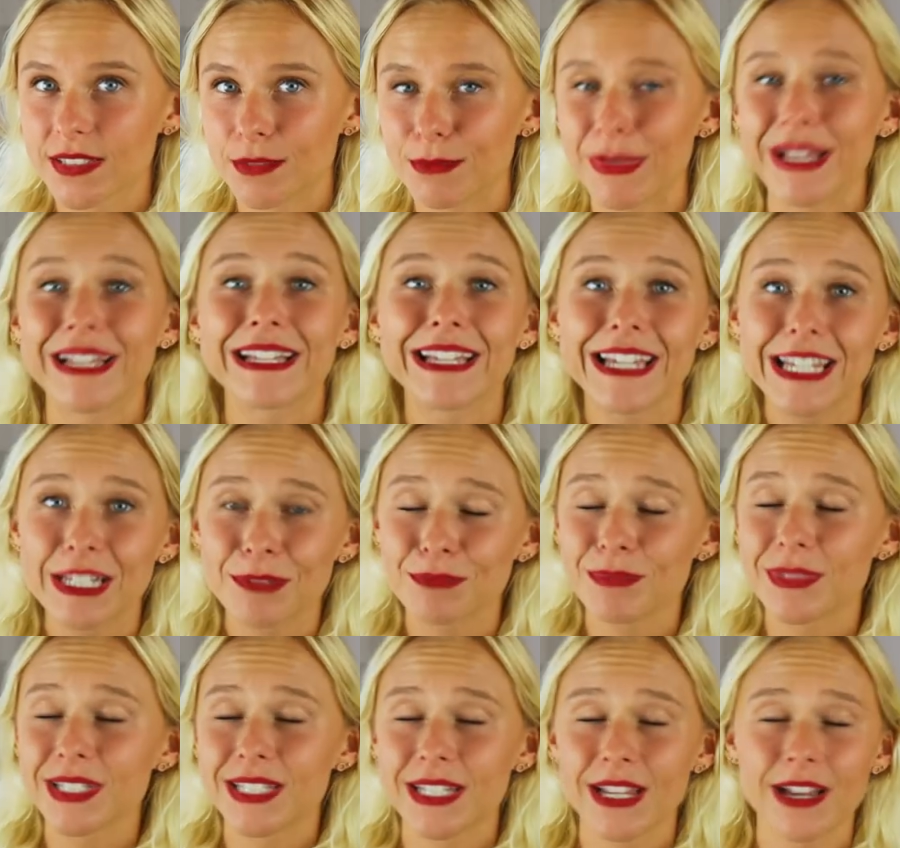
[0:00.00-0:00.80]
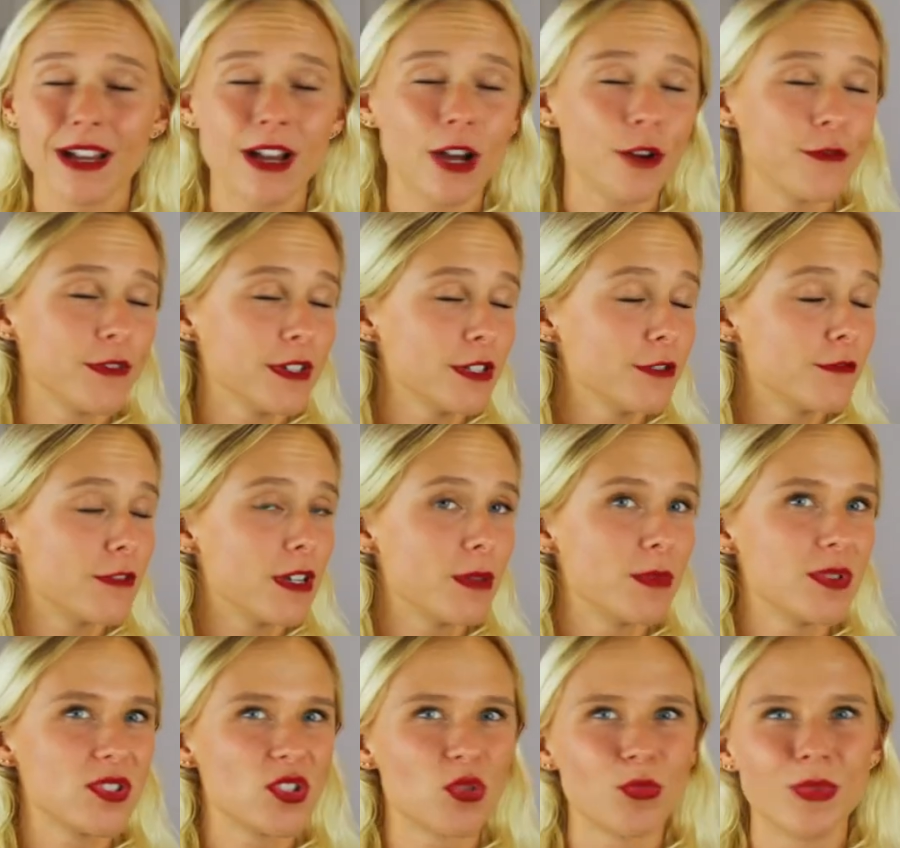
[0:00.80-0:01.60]
Man kriegt mich ja auf jeden
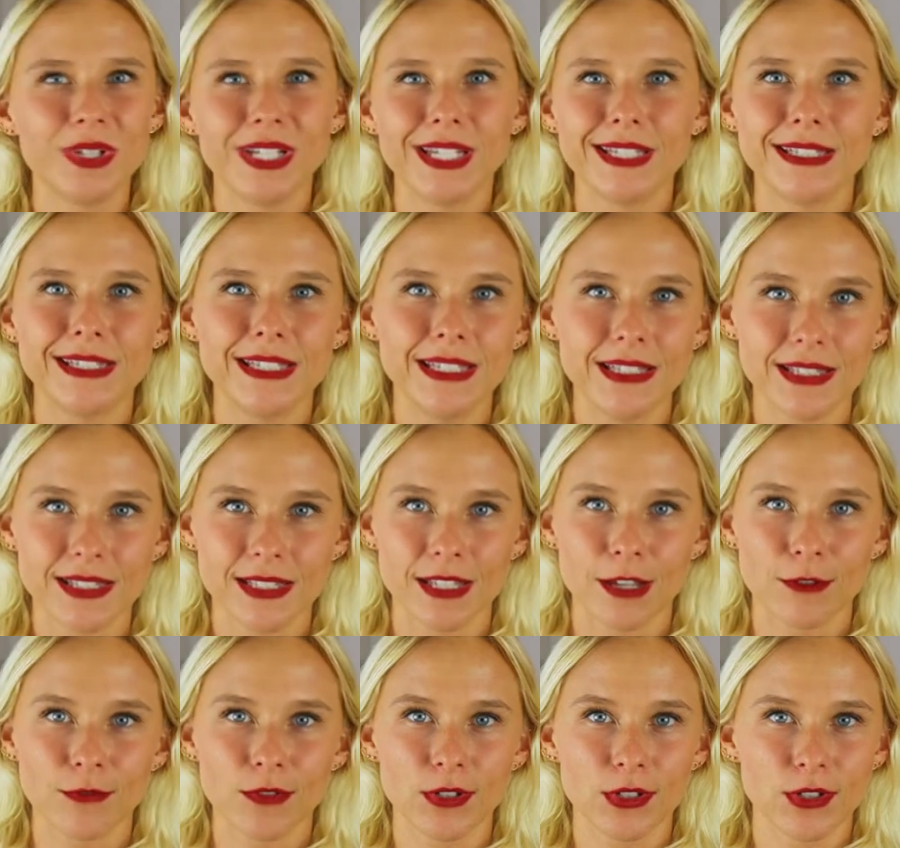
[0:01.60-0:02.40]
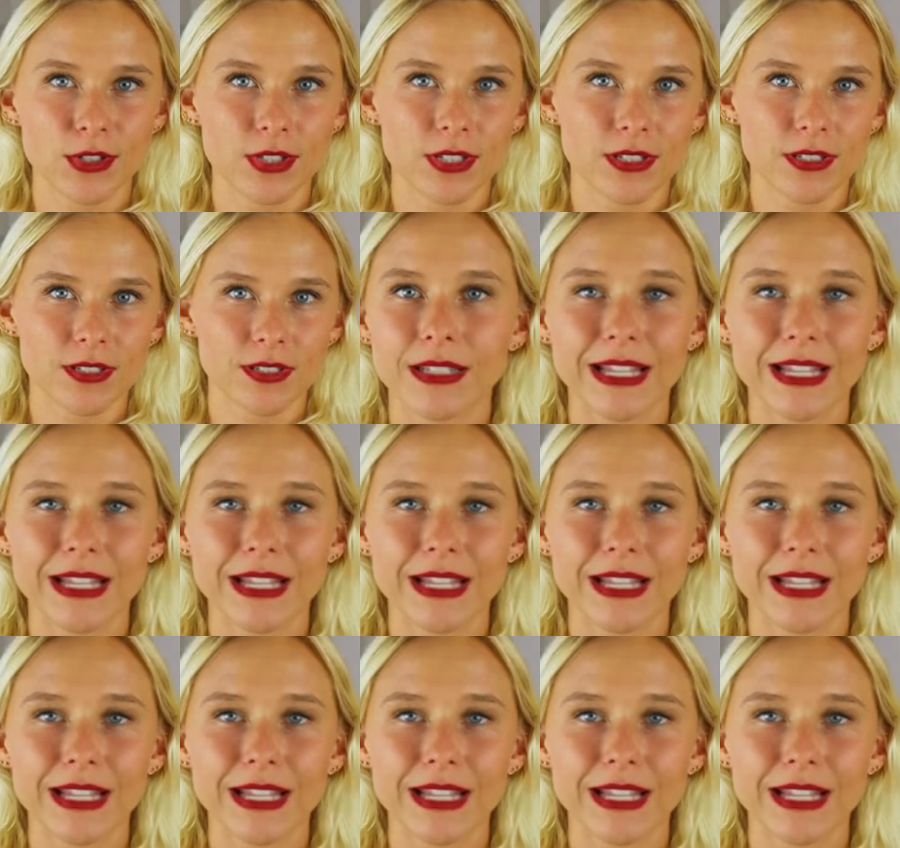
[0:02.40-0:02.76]
Fall mit so Medizinstuff, Leute.